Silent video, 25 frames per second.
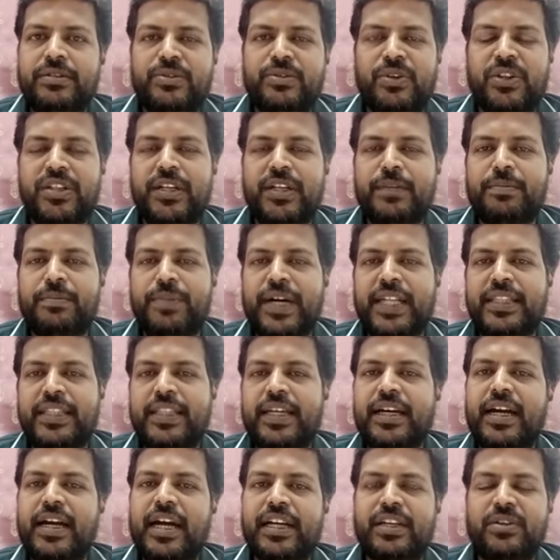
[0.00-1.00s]
ஜோதிடம் பார்த்தா
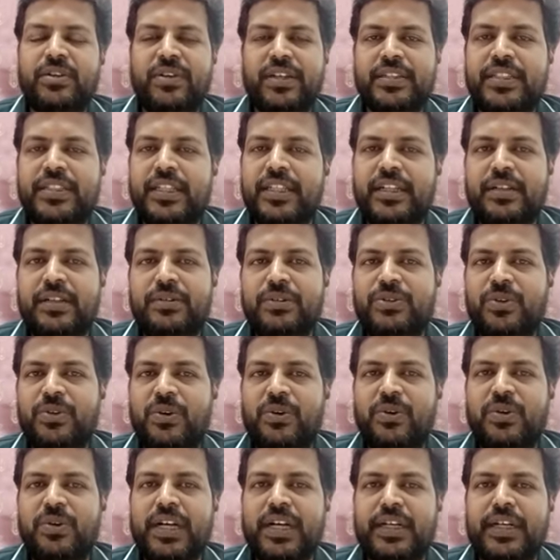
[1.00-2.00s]
அக்யூரசி இருக்குன்னு
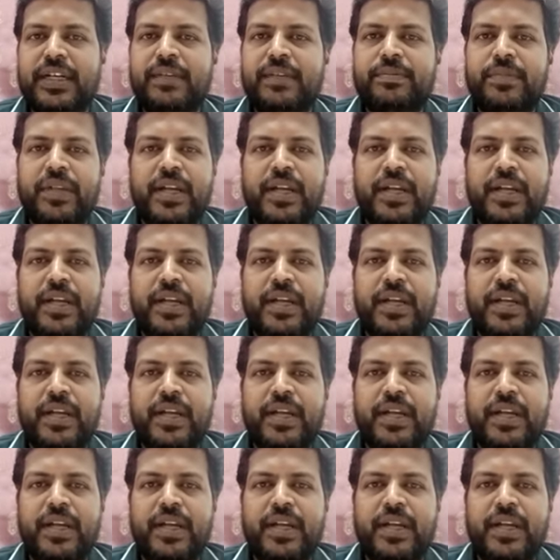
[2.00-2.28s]
சொல்லுவாங்க